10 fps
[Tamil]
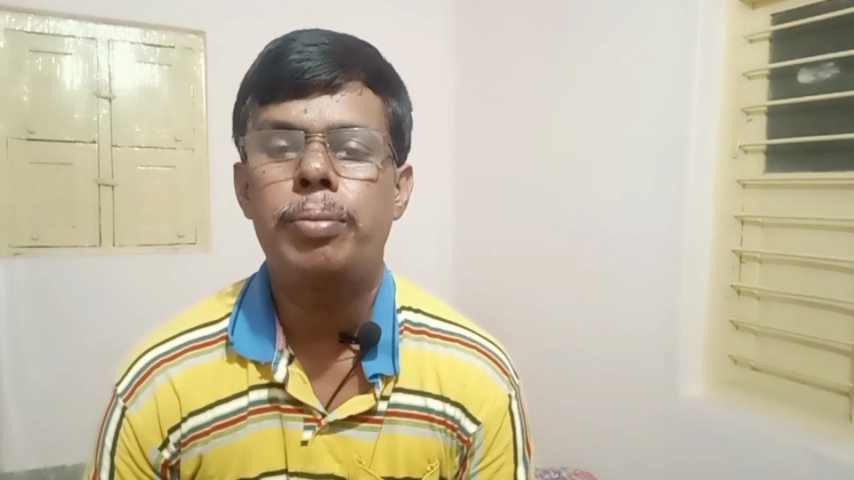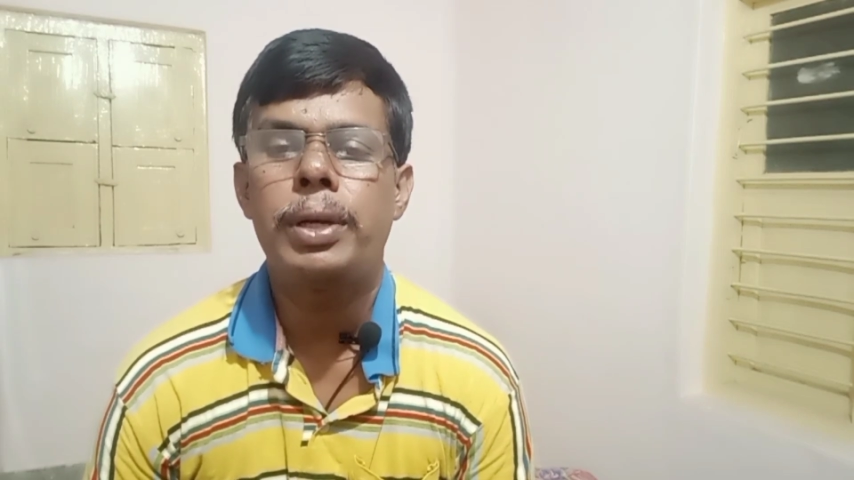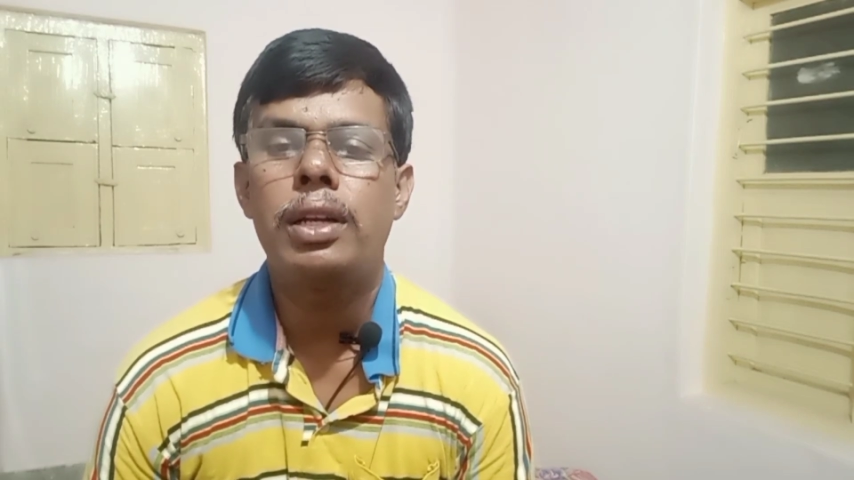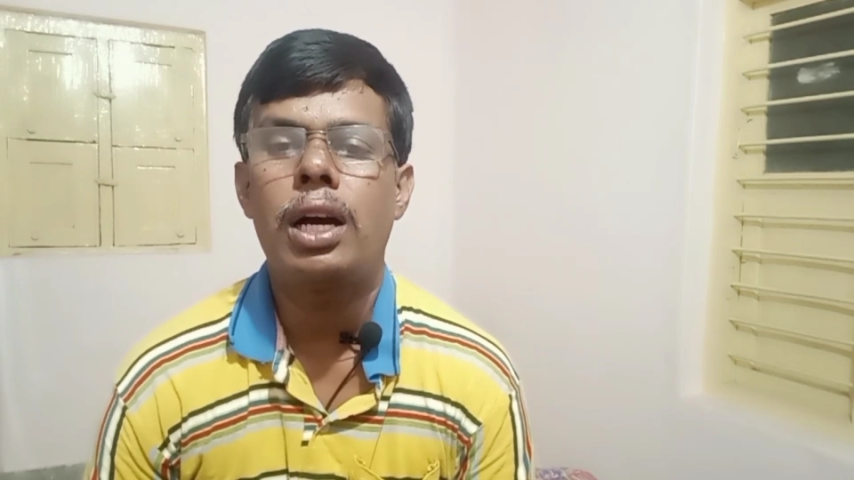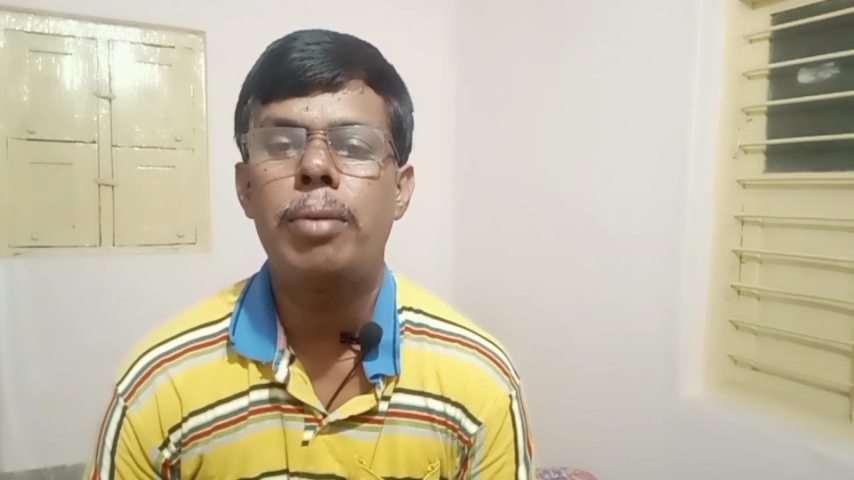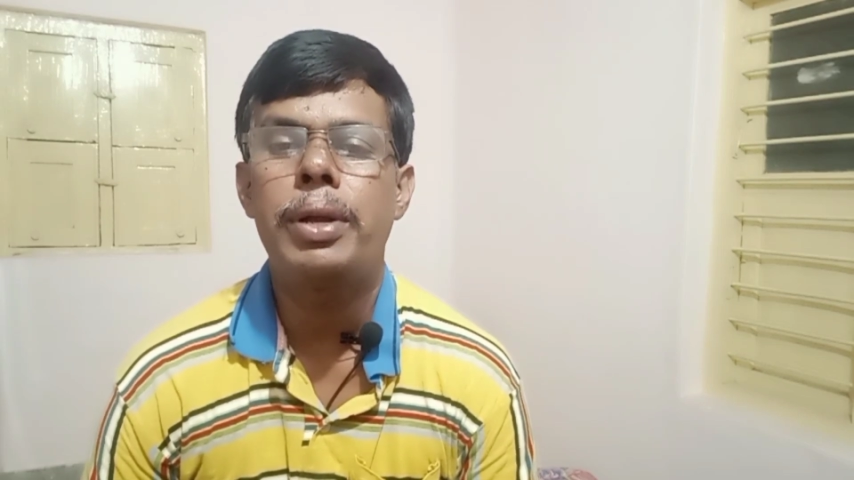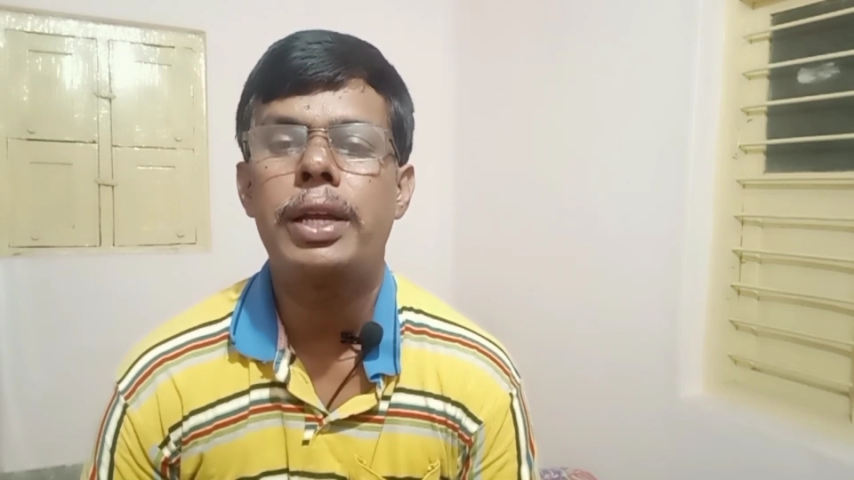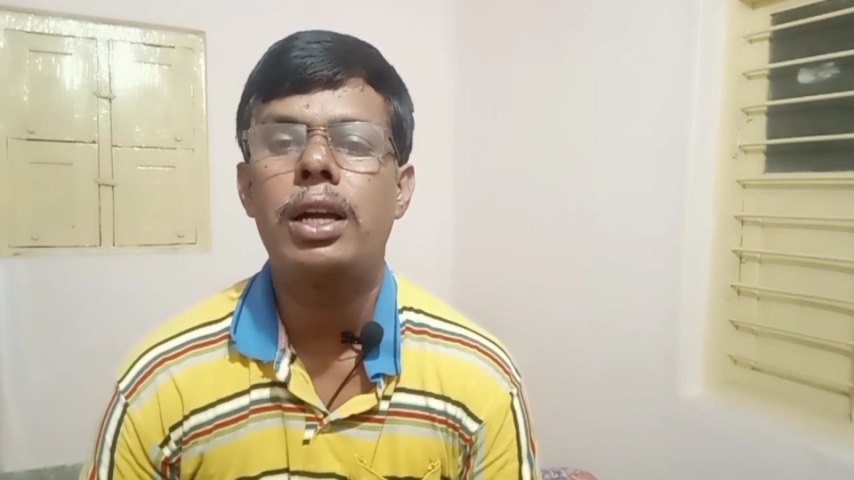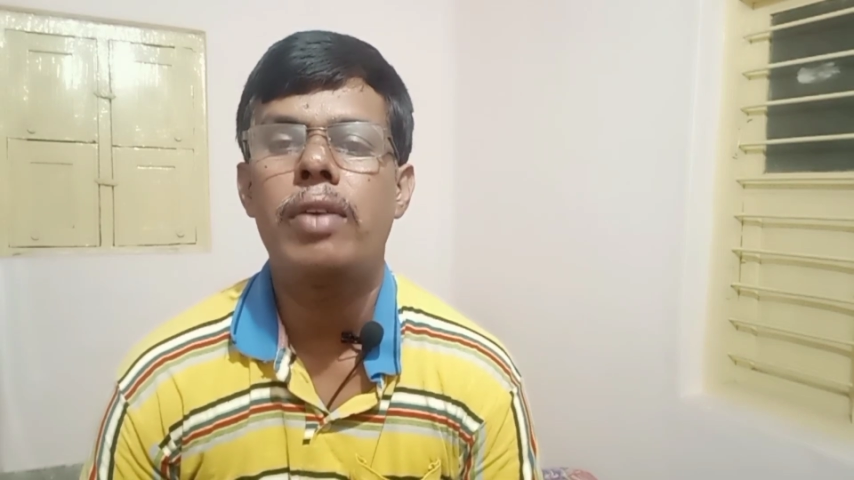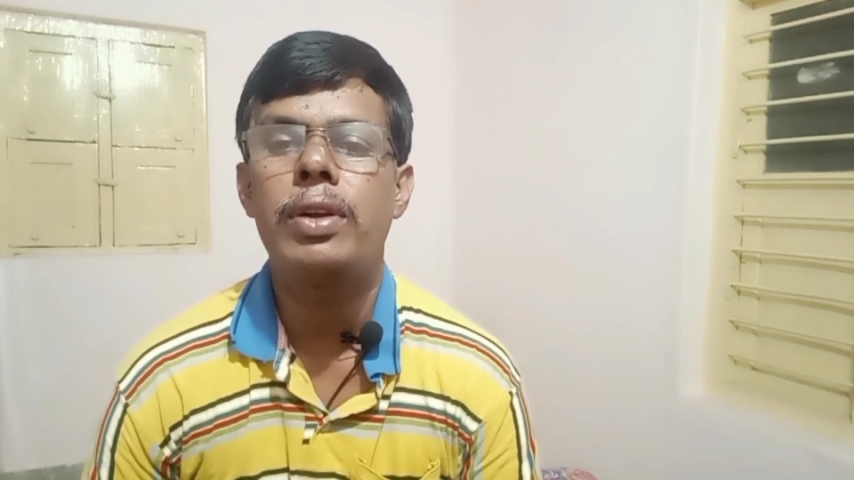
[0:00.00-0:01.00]
பின்
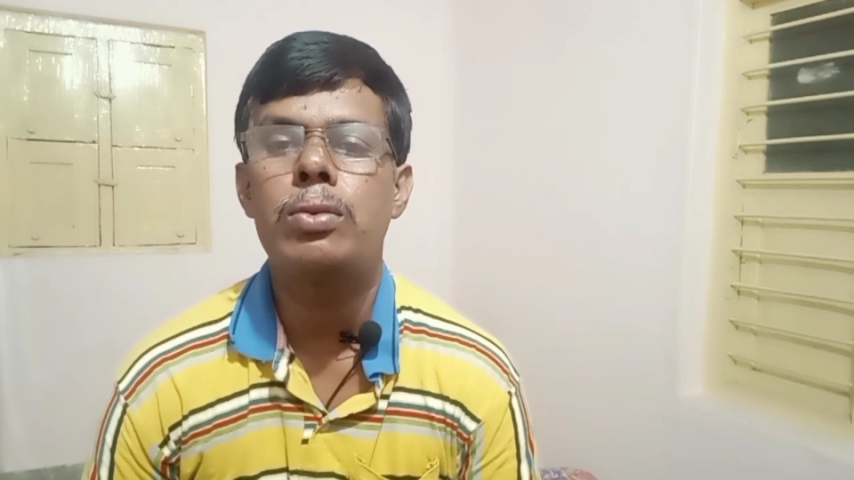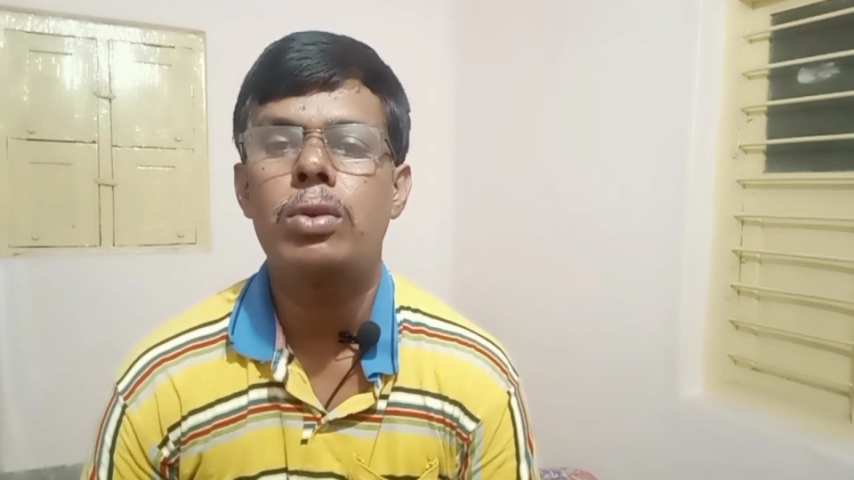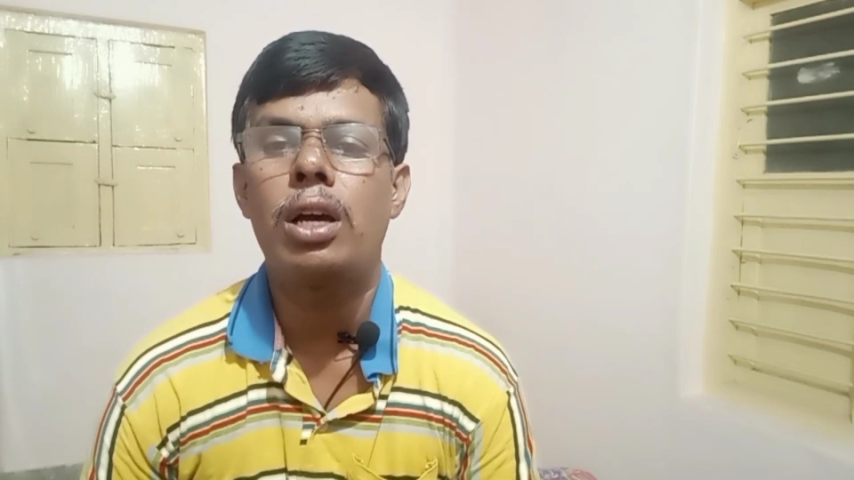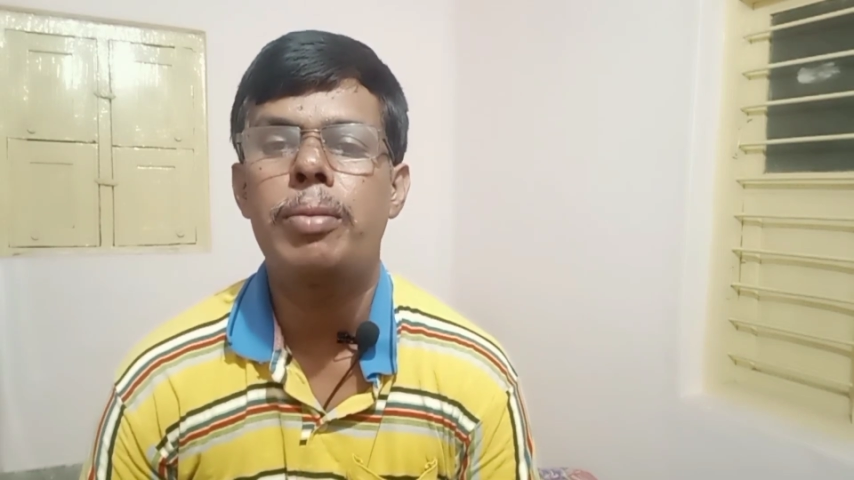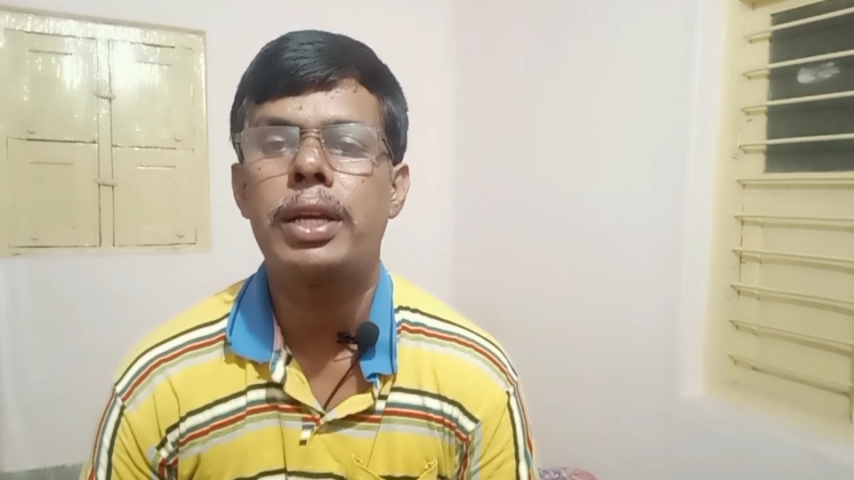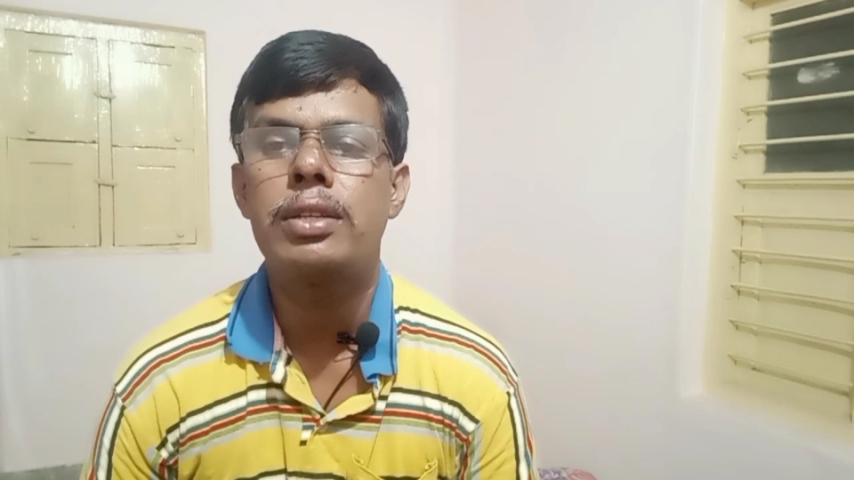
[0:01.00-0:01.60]
அமெரிக்காவின் சுனாமி